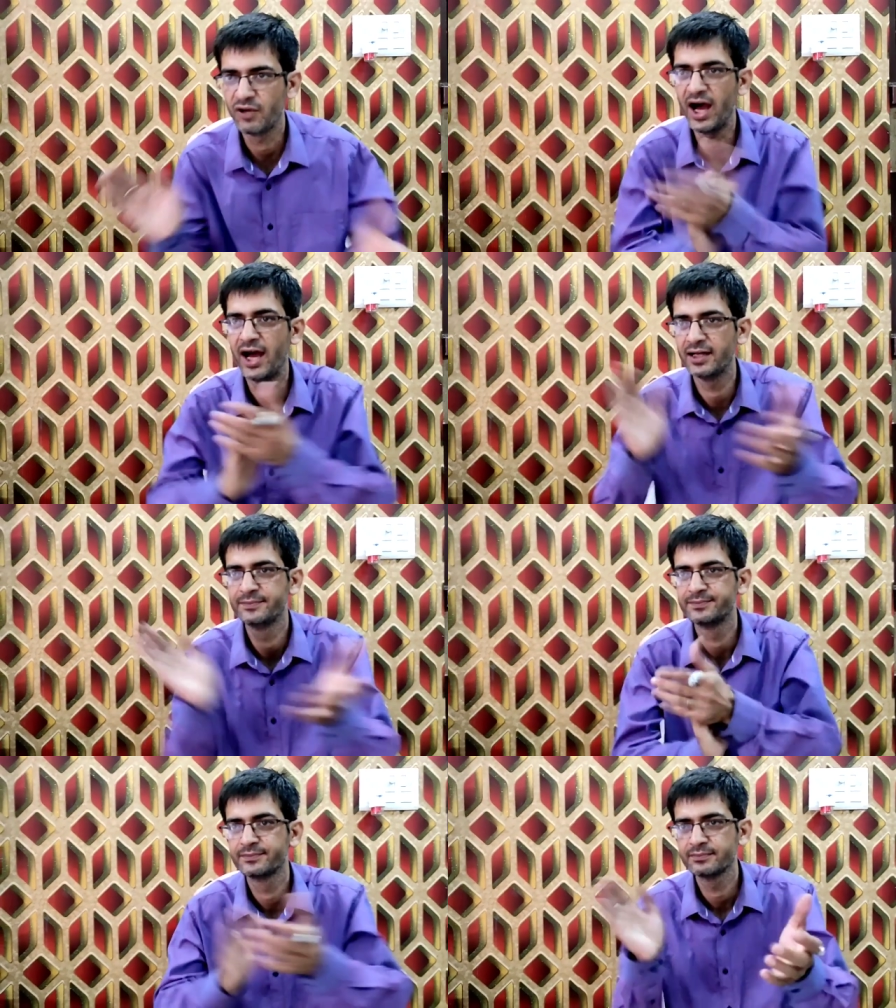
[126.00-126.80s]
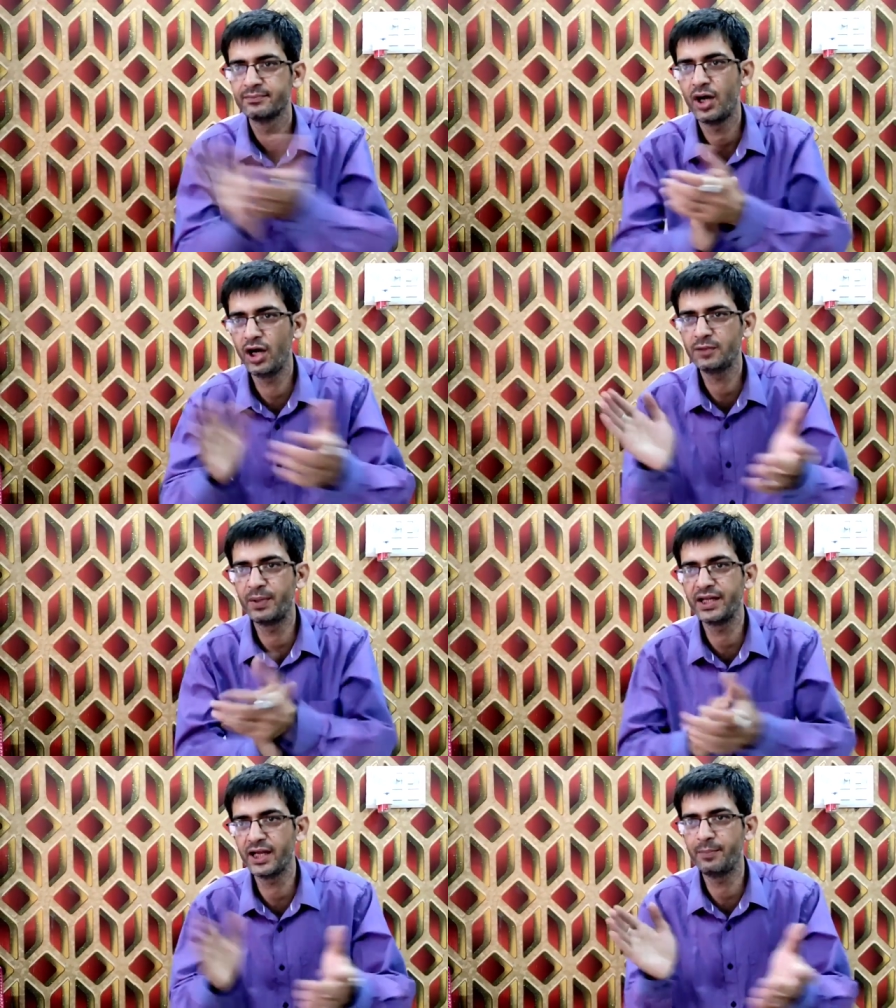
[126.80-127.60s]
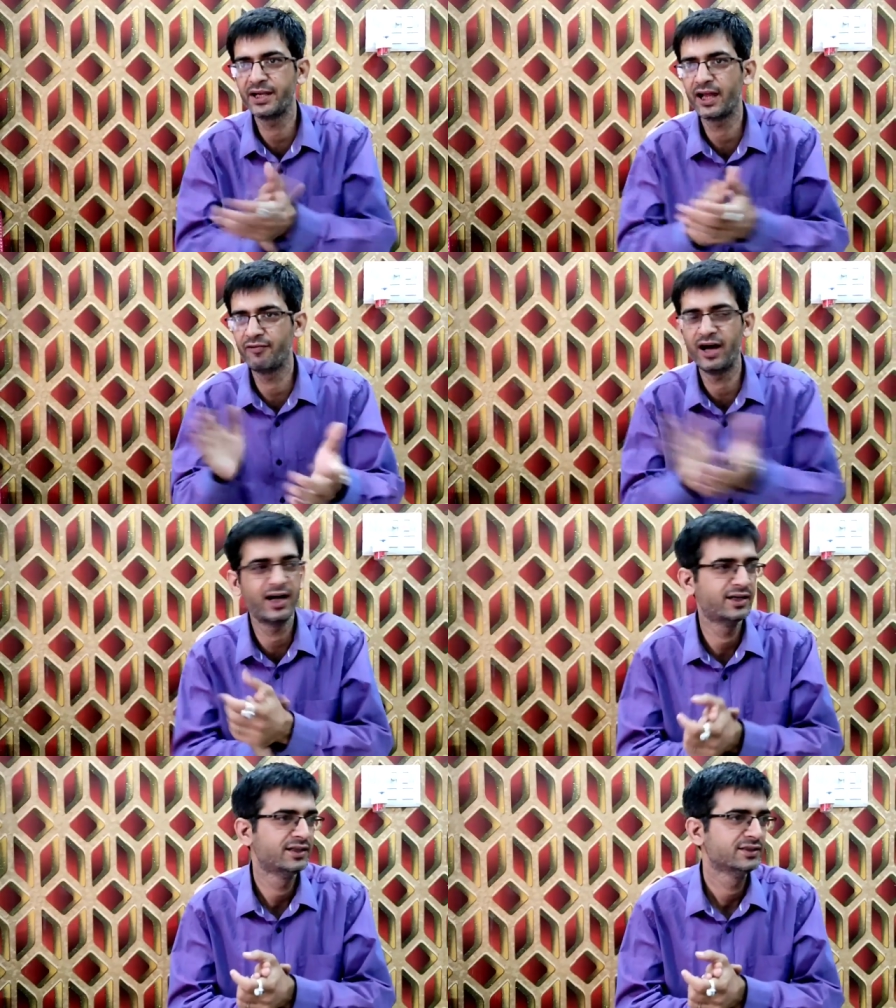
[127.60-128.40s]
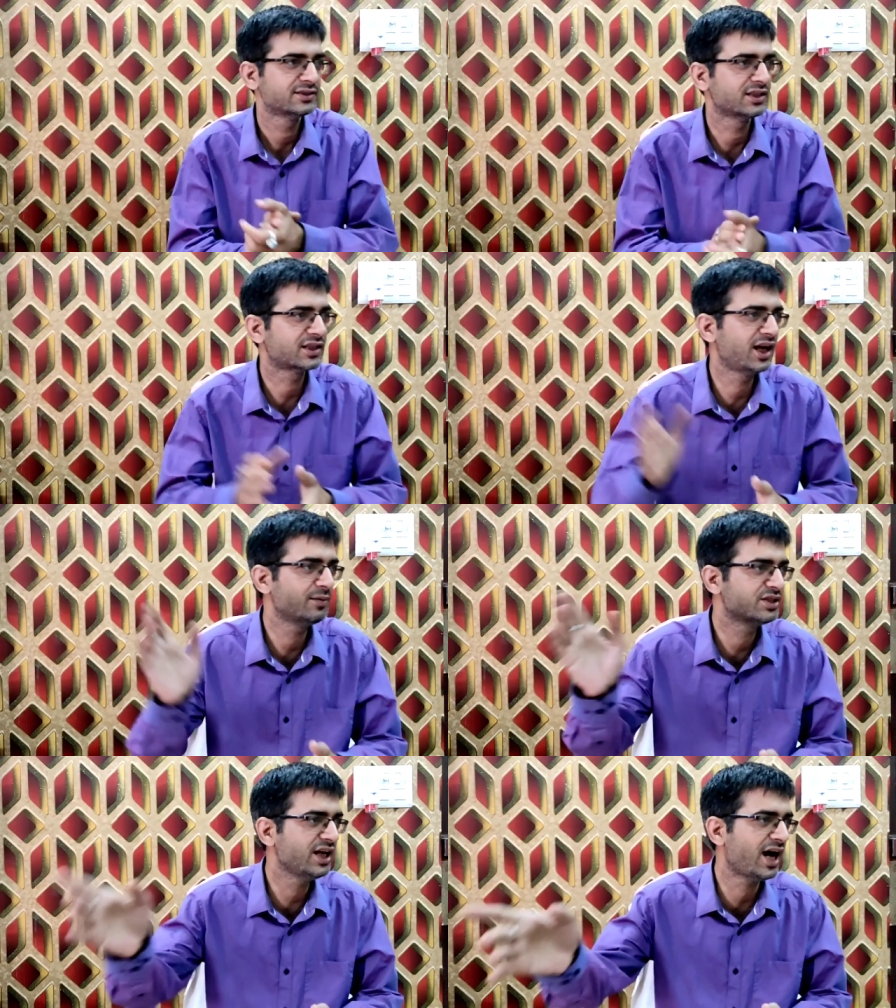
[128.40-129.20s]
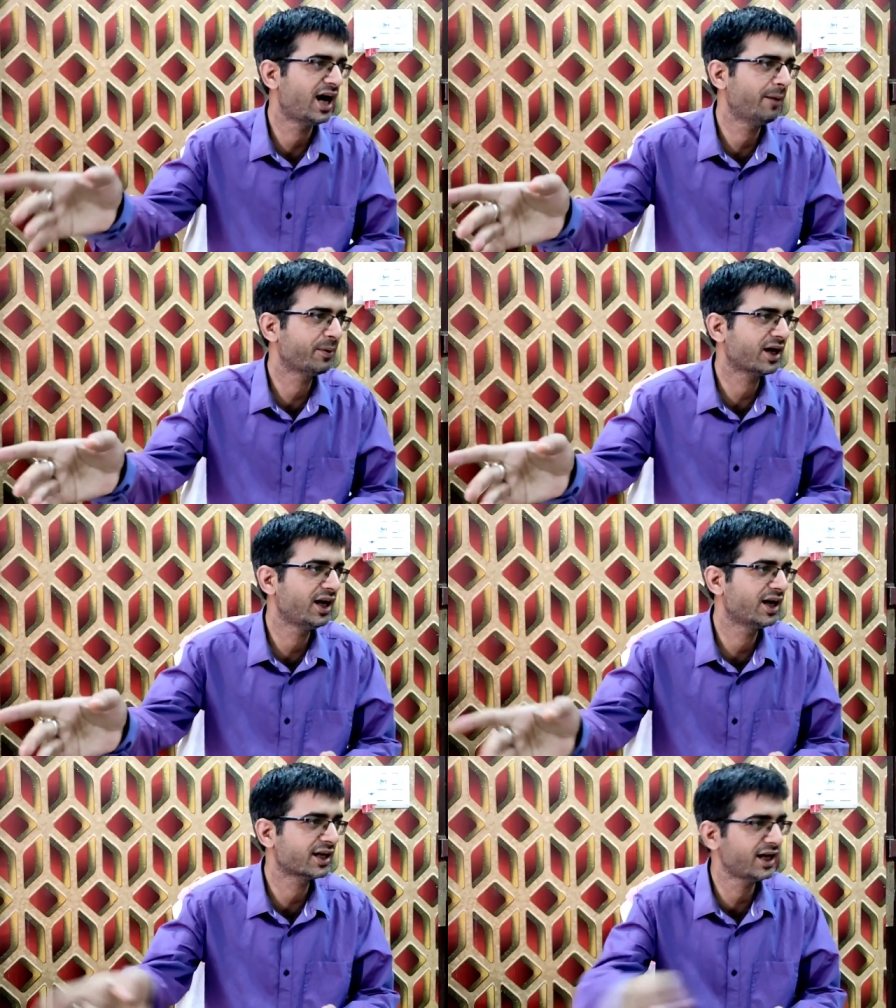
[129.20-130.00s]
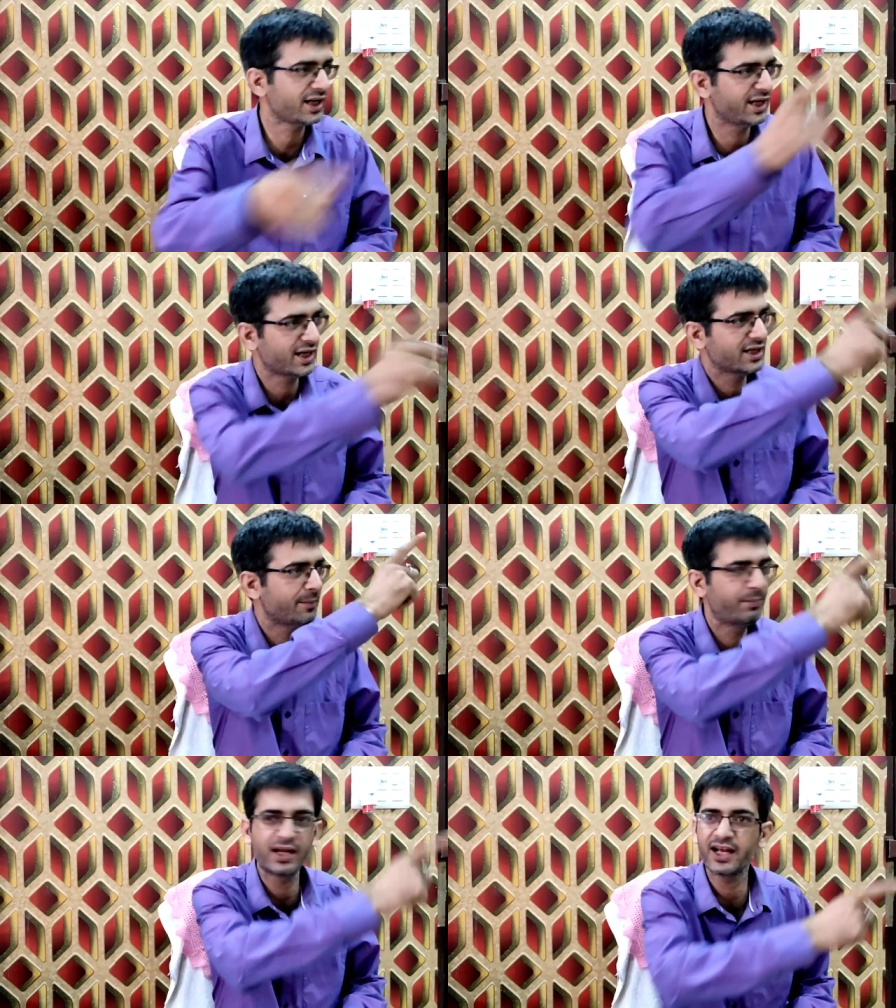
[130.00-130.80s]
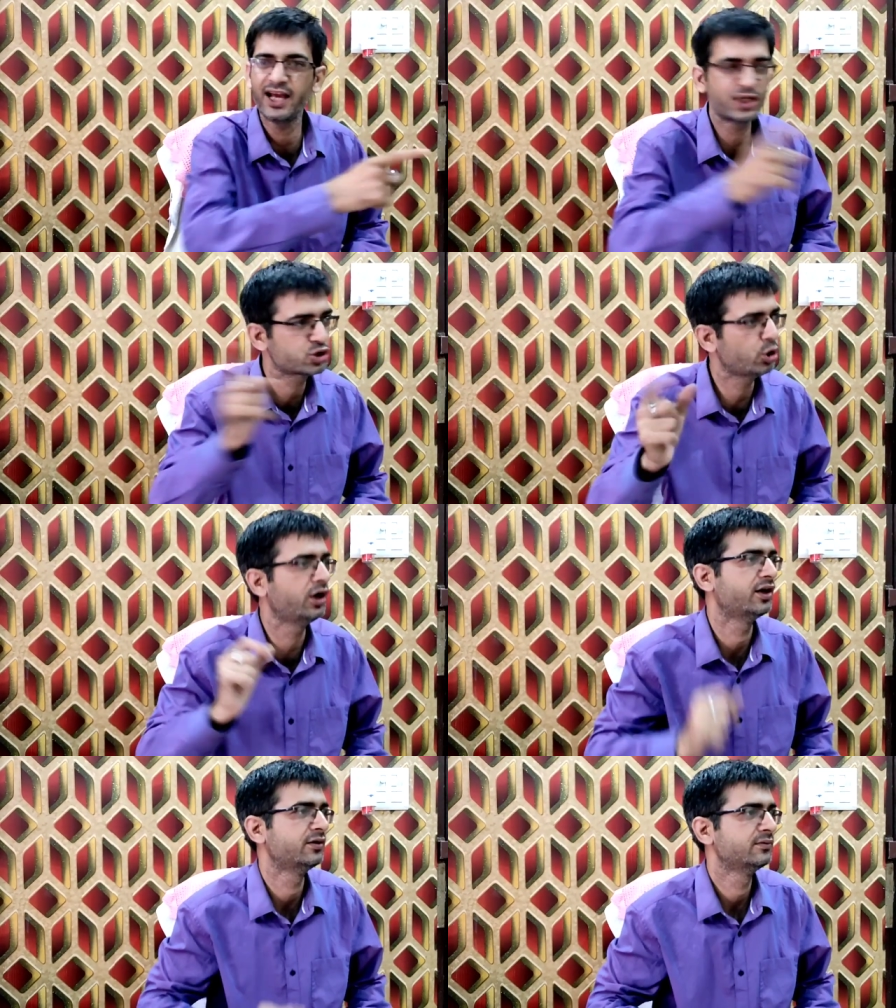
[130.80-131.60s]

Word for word: वाह बहुत बढ़िया बेटा वाह संतराम जी आपका लड़का एक नंबर का है चुल